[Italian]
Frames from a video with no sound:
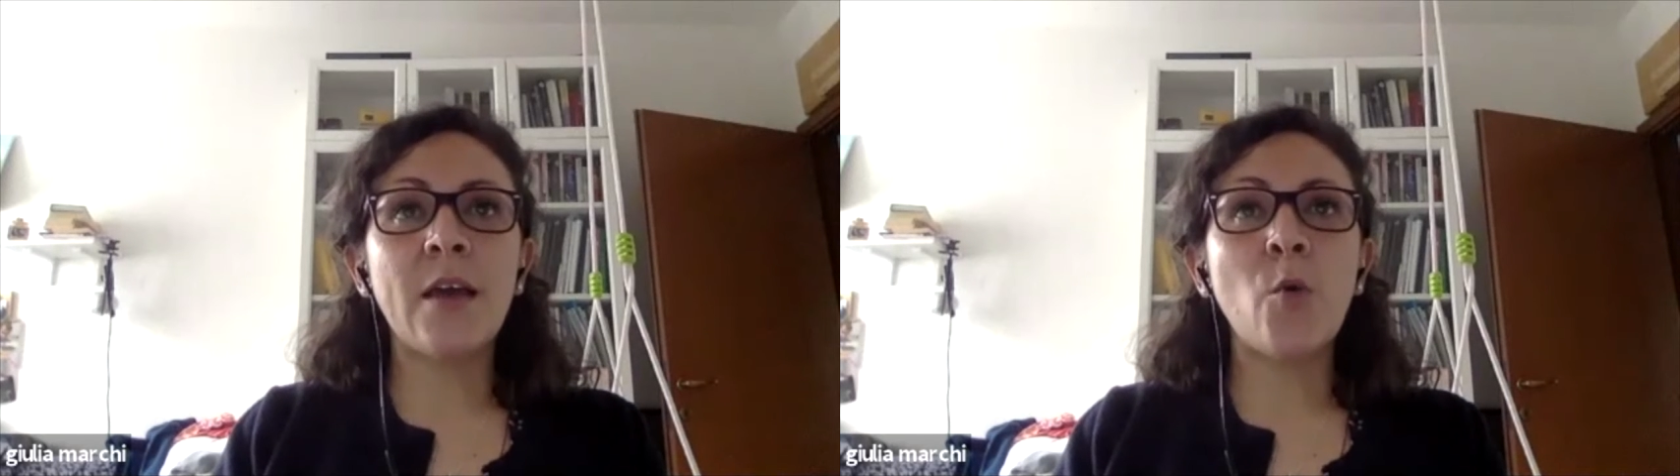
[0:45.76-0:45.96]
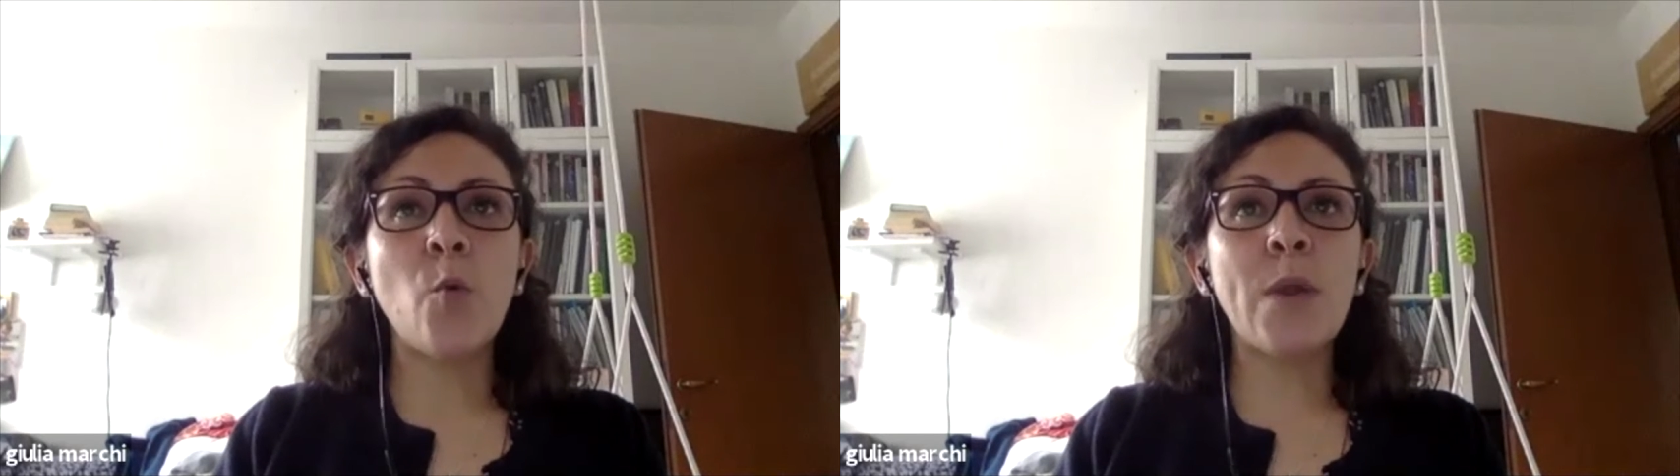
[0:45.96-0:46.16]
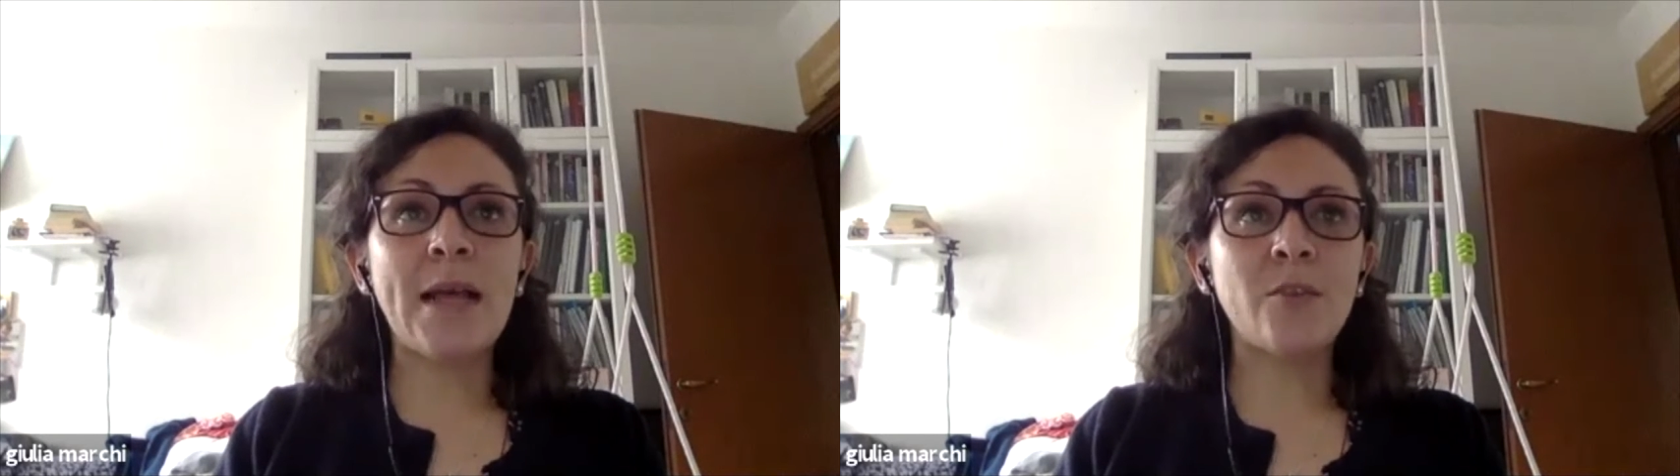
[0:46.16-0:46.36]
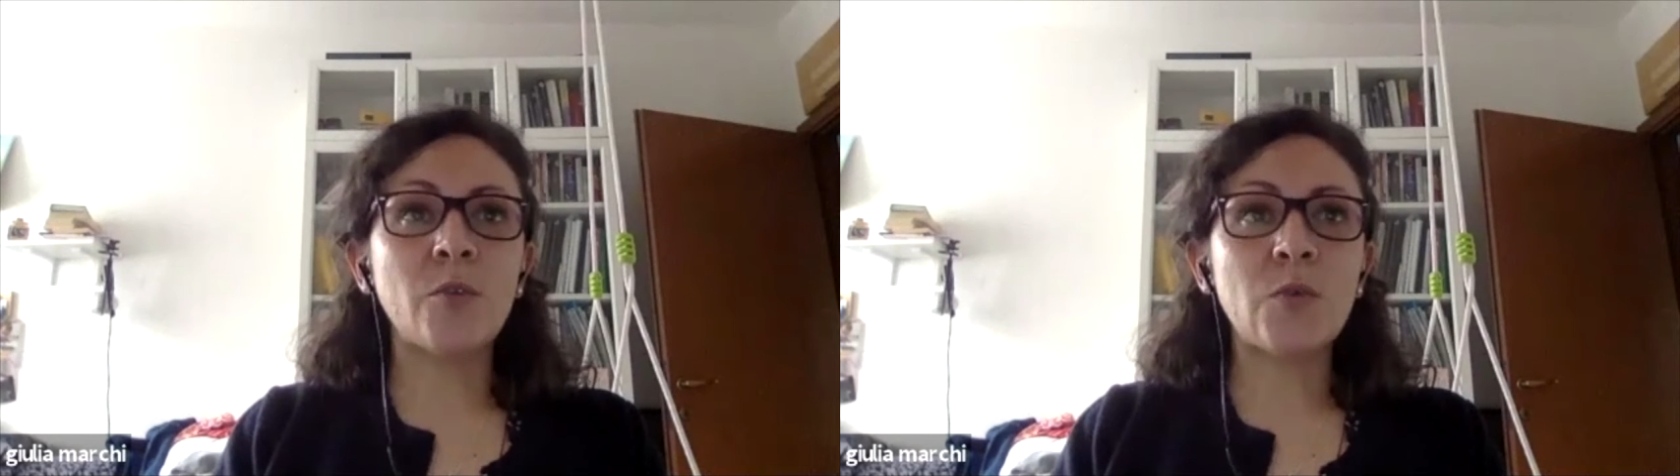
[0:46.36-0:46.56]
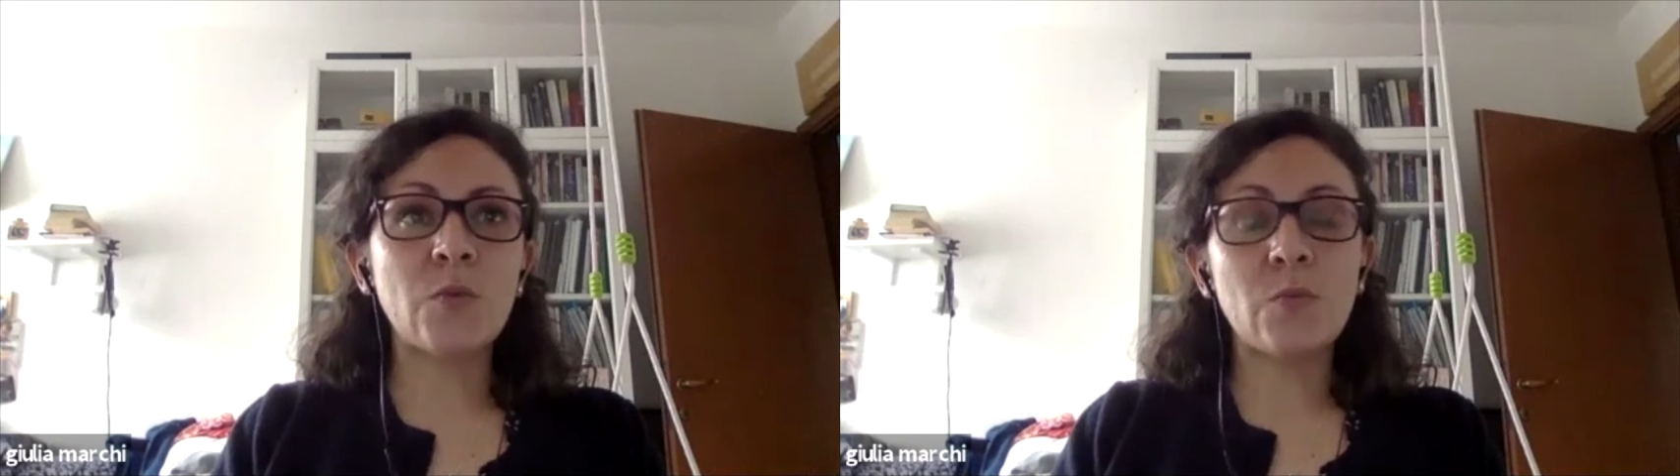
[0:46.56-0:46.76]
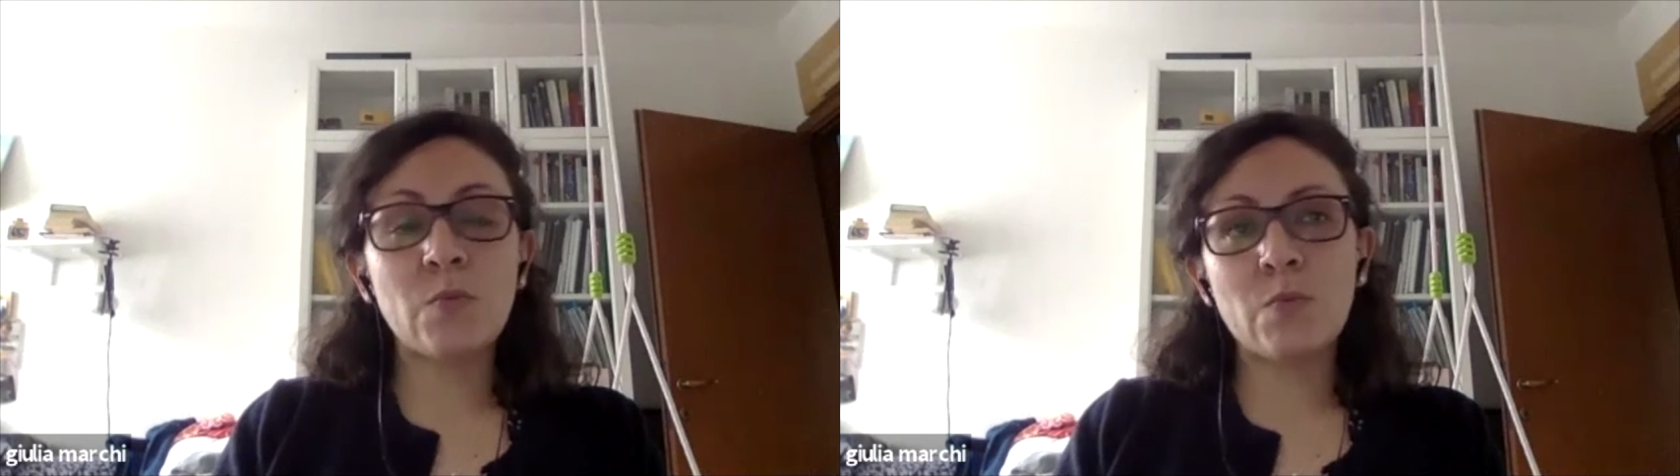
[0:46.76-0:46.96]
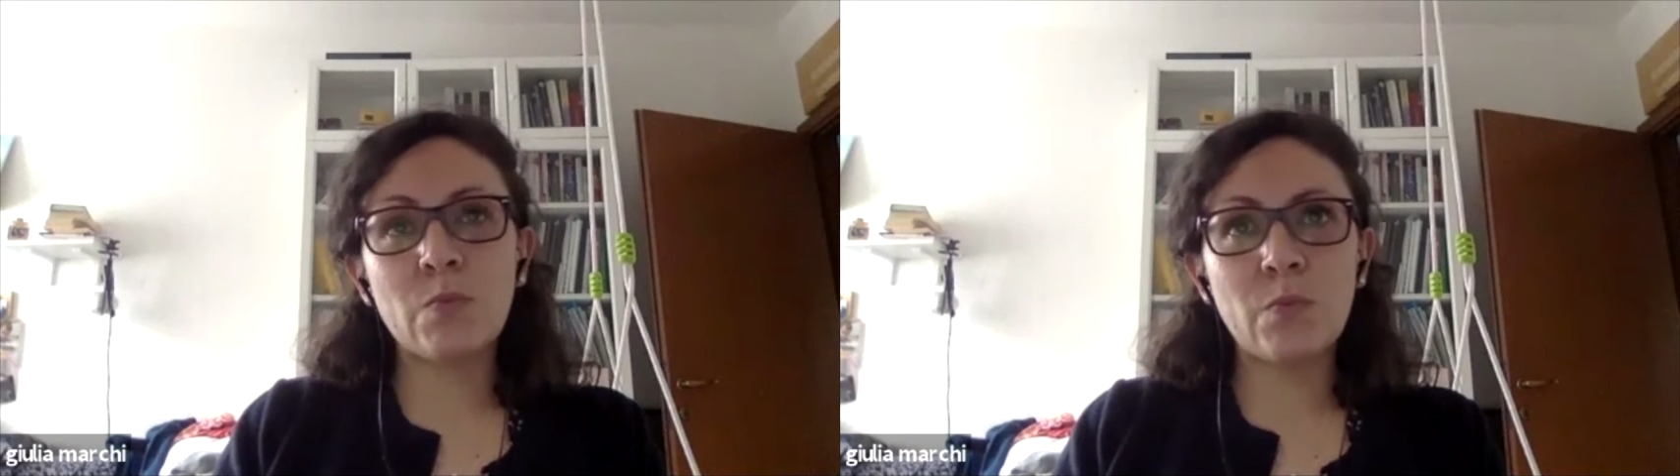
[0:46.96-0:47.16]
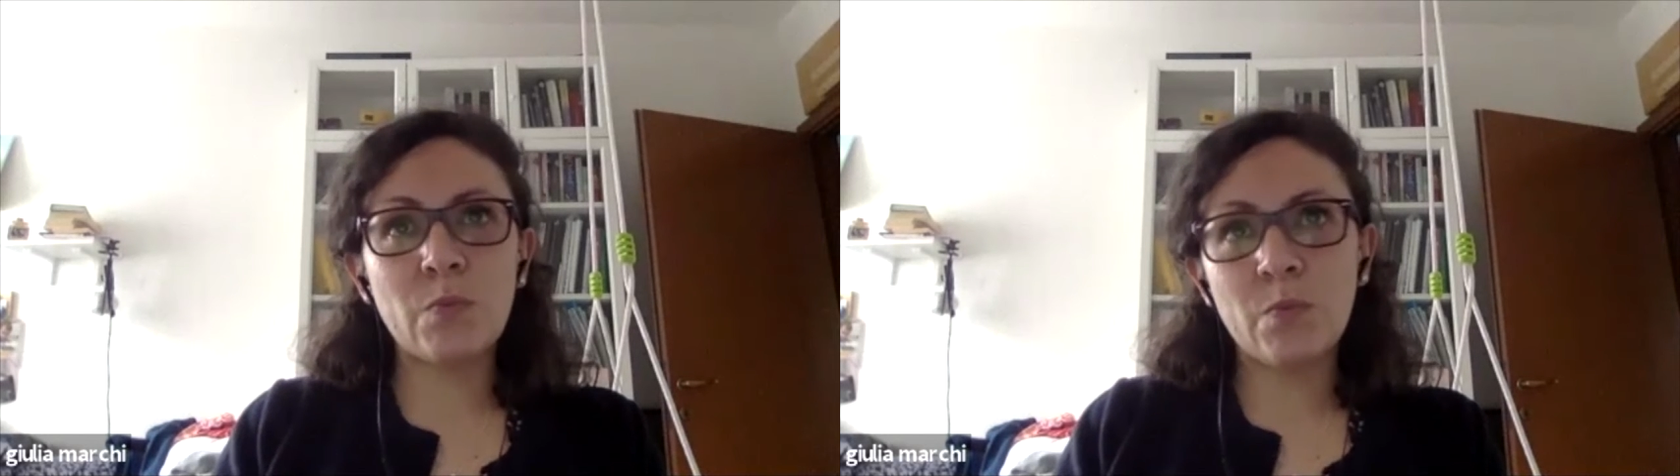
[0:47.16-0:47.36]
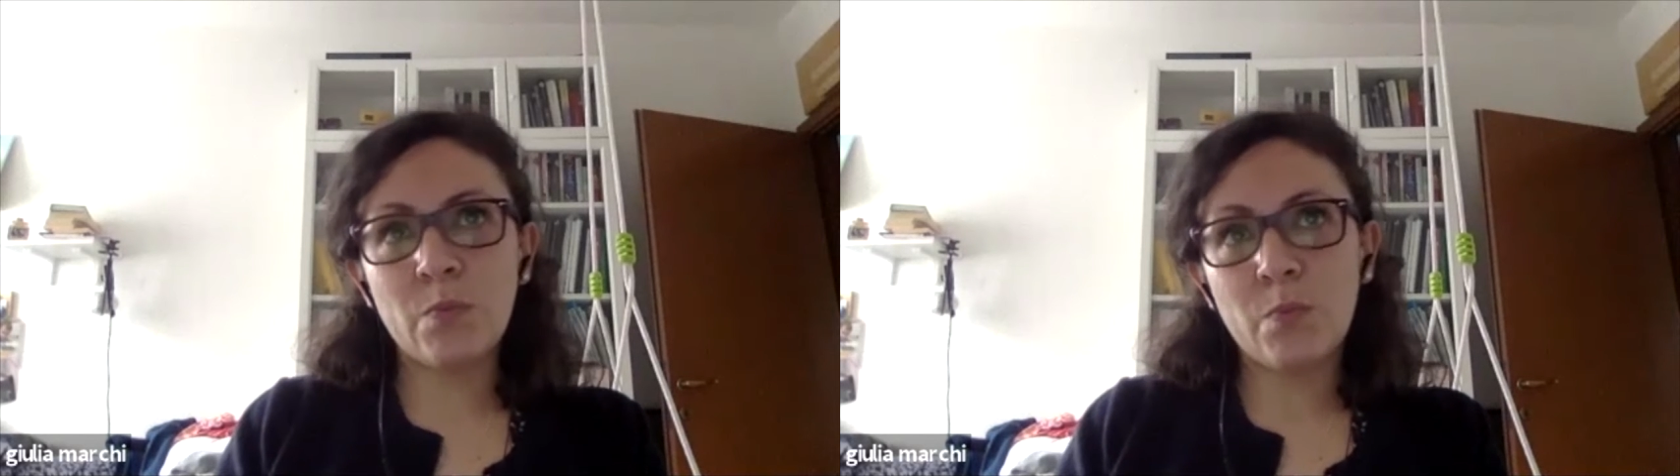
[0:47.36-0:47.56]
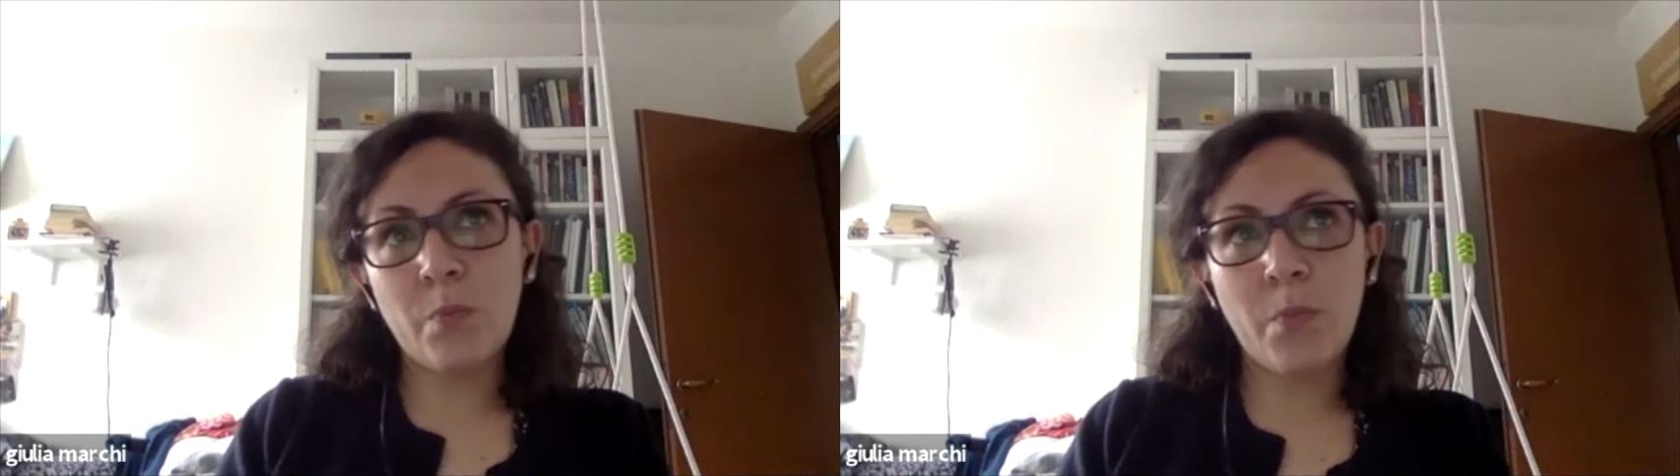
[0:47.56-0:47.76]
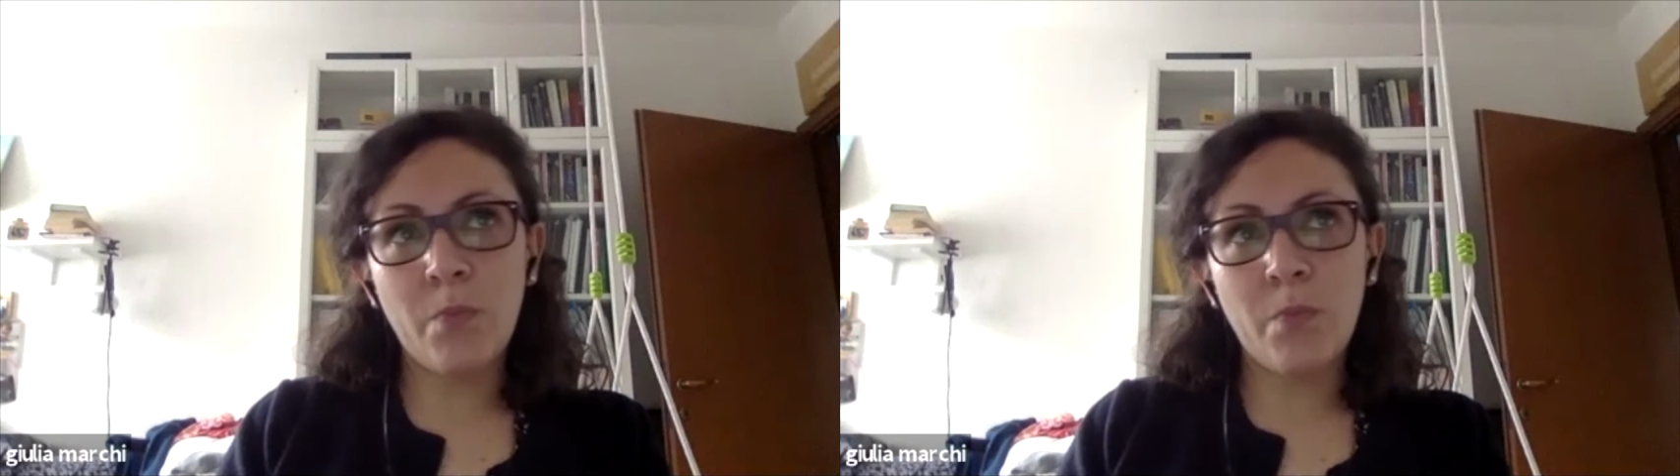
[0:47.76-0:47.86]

E un altro mh, mm,